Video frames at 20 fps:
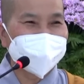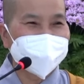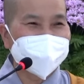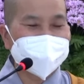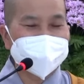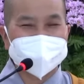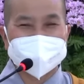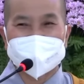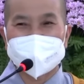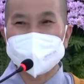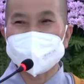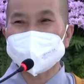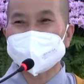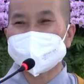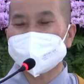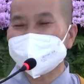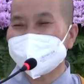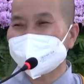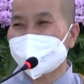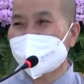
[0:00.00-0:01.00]
Rồi kể
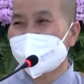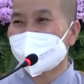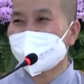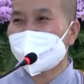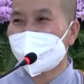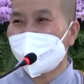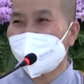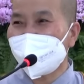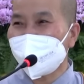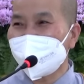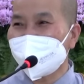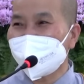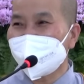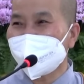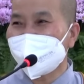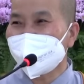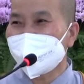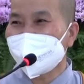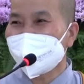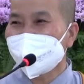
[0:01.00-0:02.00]
từ ngày đó,
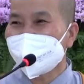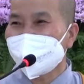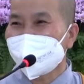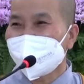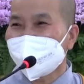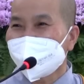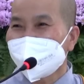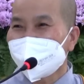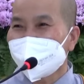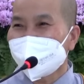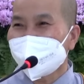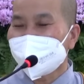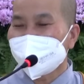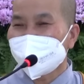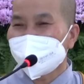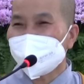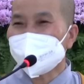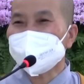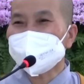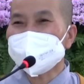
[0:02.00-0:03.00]

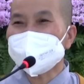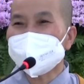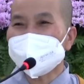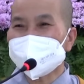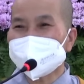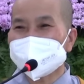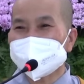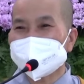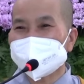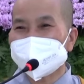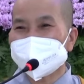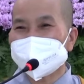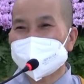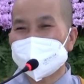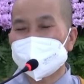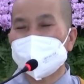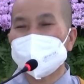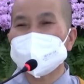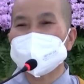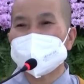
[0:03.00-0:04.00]
lúc trước là
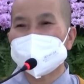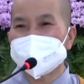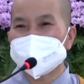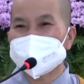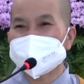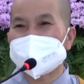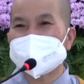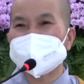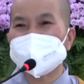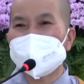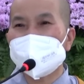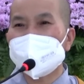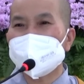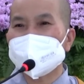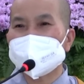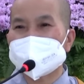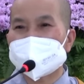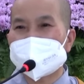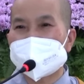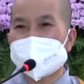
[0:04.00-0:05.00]
cổ sợ sanh
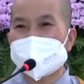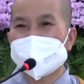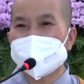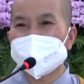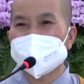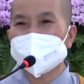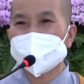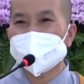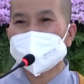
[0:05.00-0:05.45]
con ra